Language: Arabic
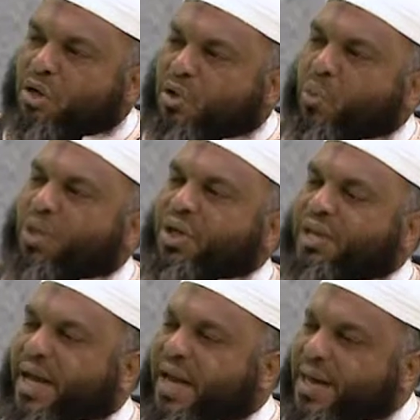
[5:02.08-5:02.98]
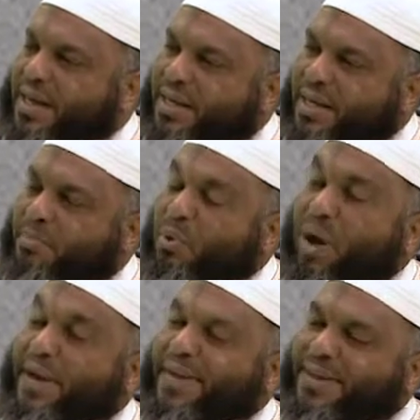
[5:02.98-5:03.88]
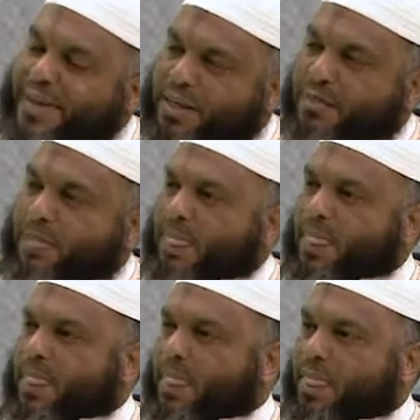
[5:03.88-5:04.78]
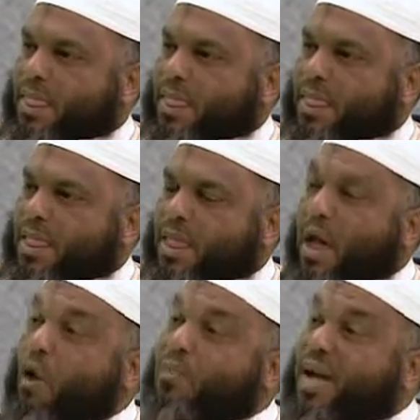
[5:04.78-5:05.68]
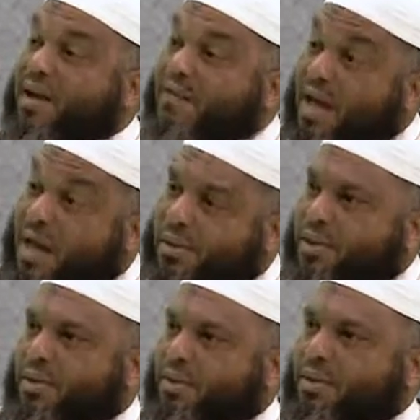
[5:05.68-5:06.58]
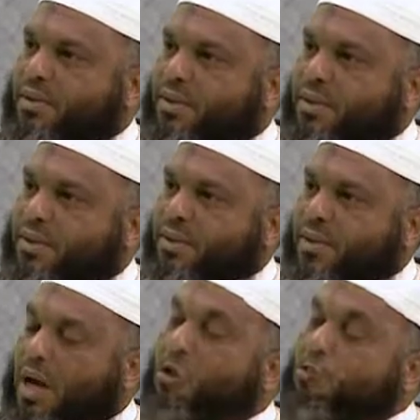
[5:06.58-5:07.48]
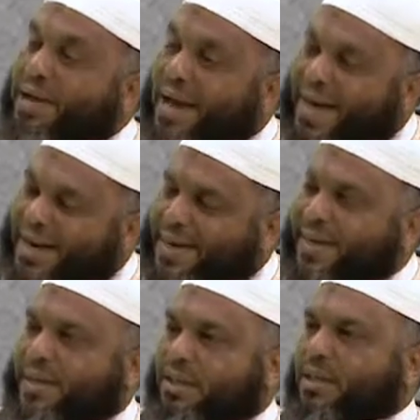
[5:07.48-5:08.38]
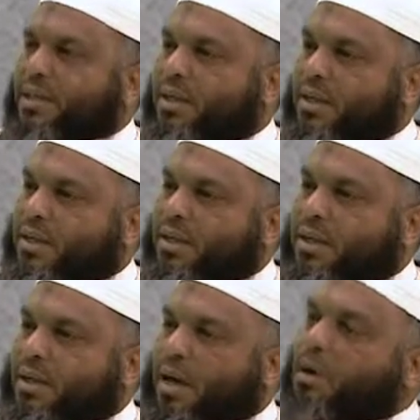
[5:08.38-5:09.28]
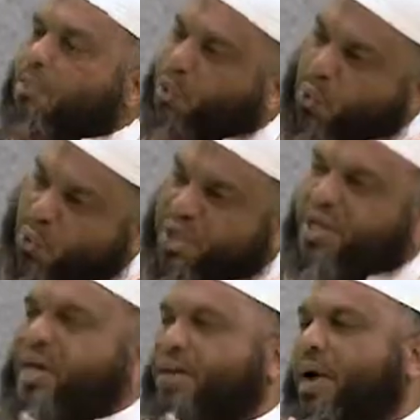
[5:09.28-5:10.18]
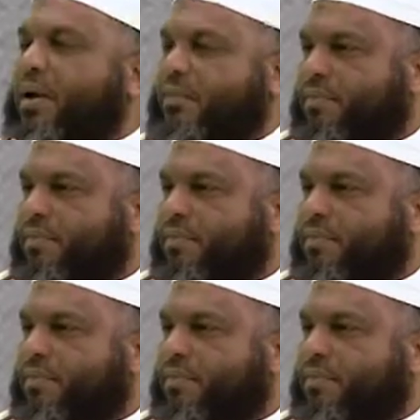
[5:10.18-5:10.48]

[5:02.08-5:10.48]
توعد عليه بوعيد أو بعذاب أو بلعن أو بدخول إلى النار